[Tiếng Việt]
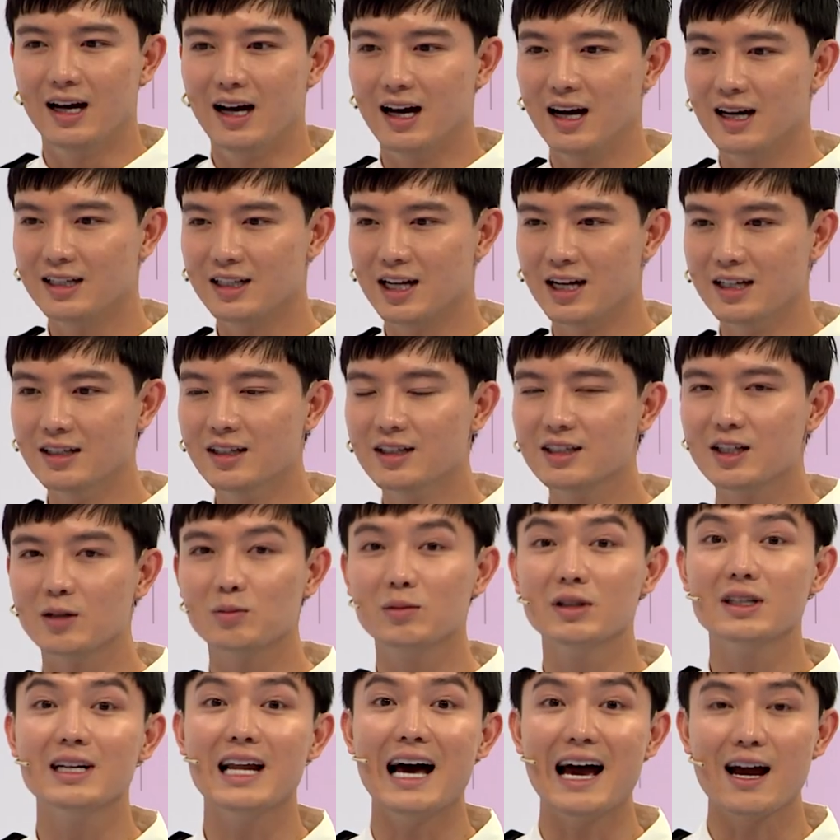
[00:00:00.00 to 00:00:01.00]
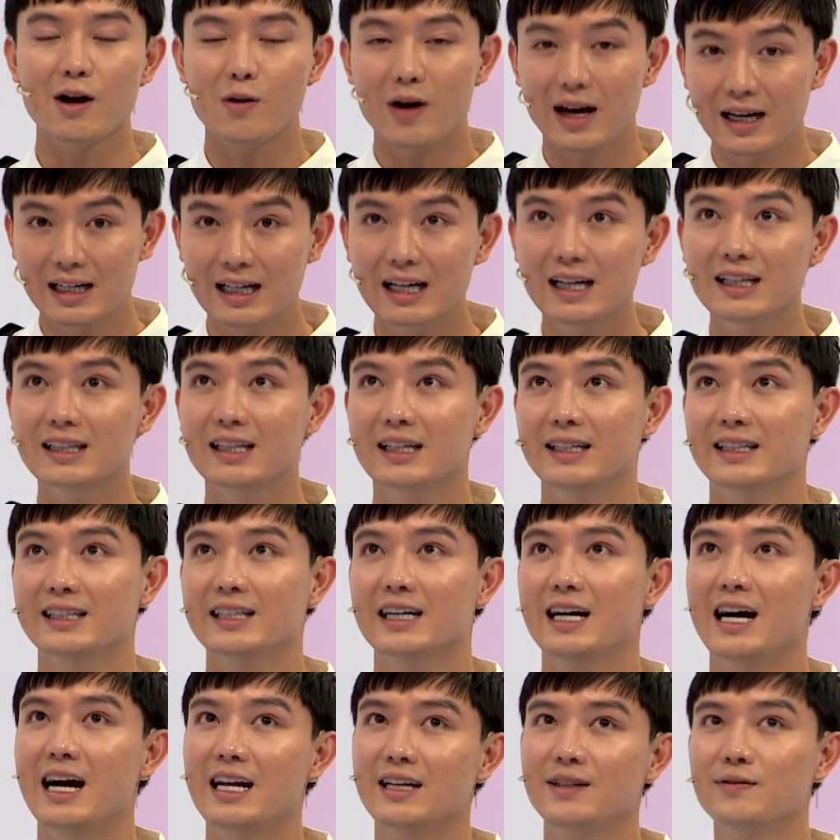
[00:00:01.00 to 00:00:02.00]
À, định hướng trong tương lai của anh á, thì
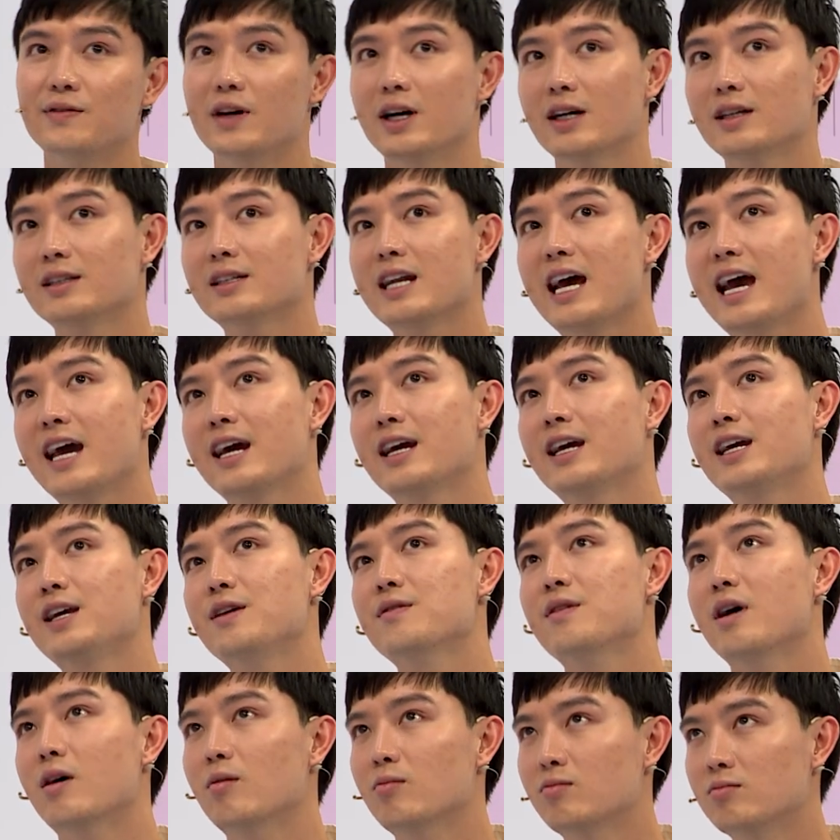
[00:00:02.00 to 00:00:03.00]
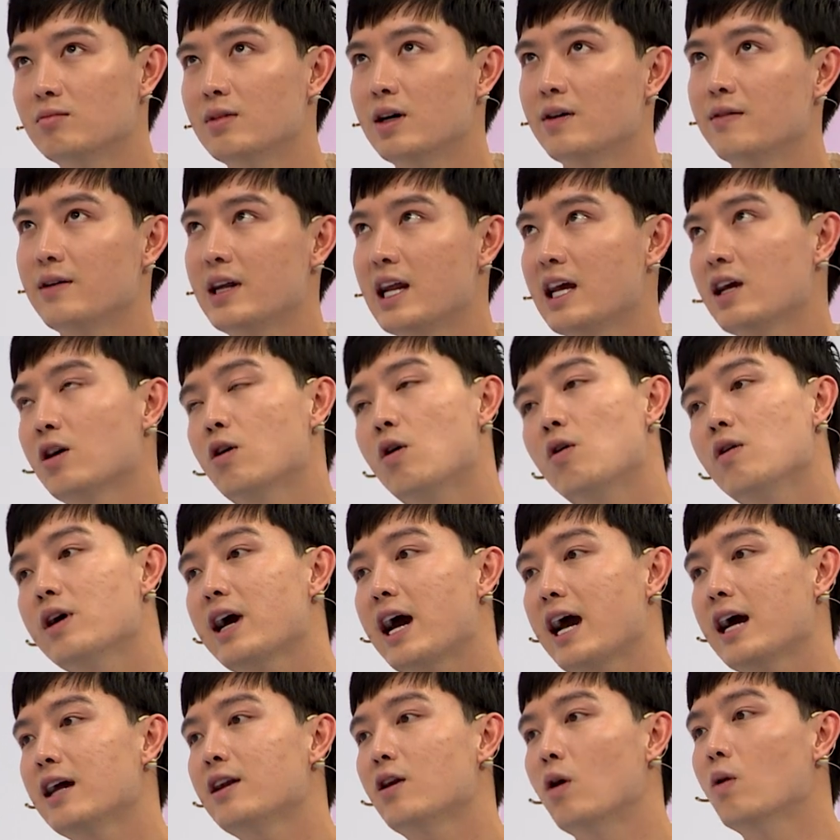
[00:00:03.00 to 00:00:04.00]
anh vẫn đang hy vọng và đang cố
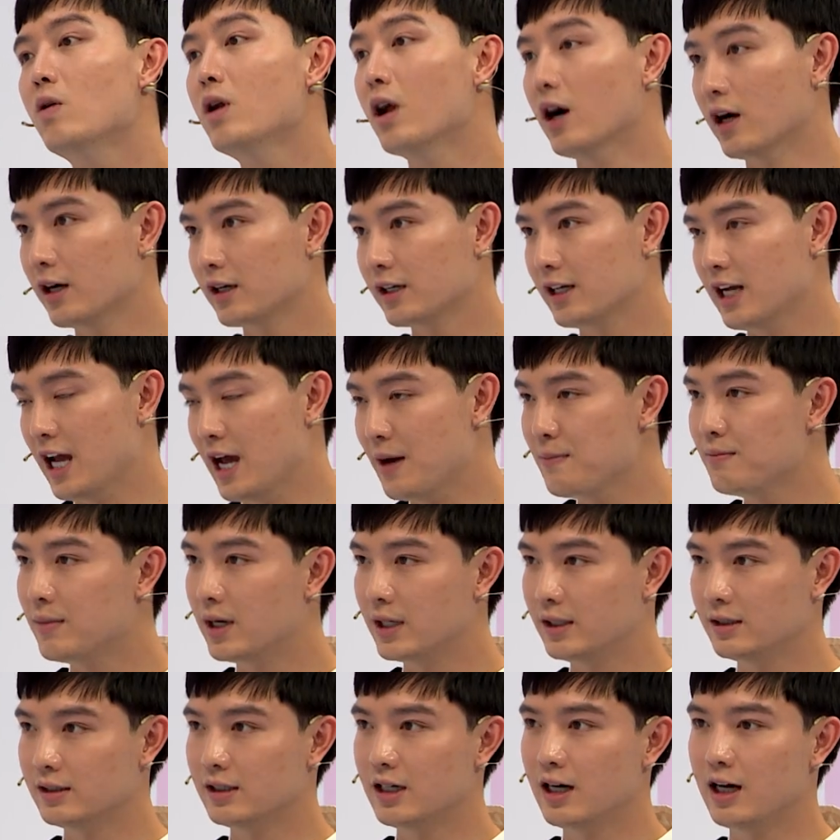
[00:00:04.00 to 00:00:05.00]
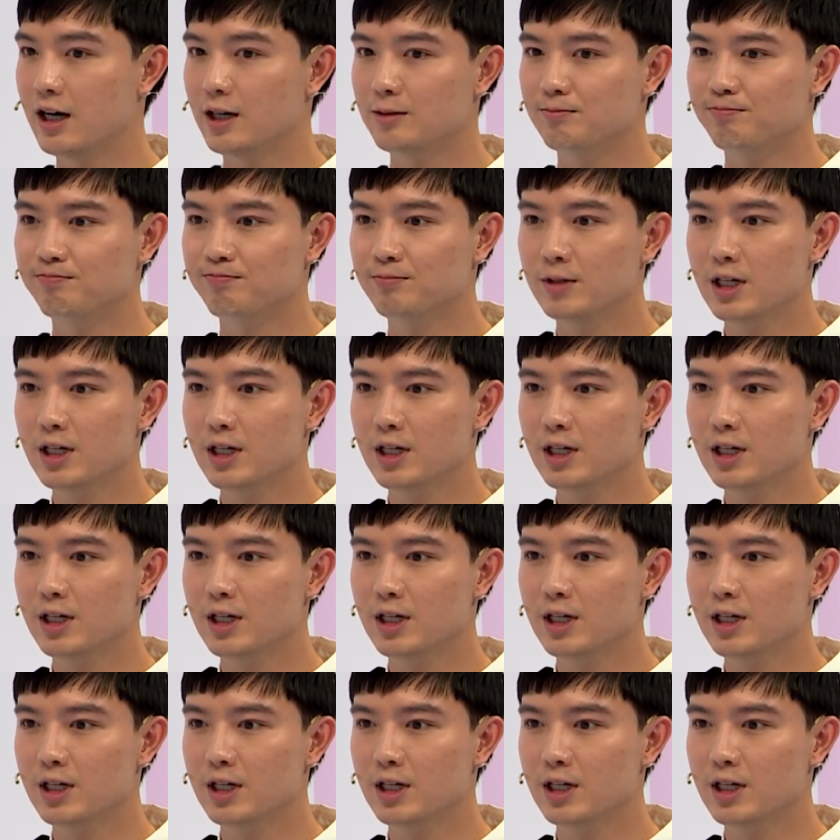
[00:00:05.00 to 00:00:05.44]
gắng nỗ lực để mình uh,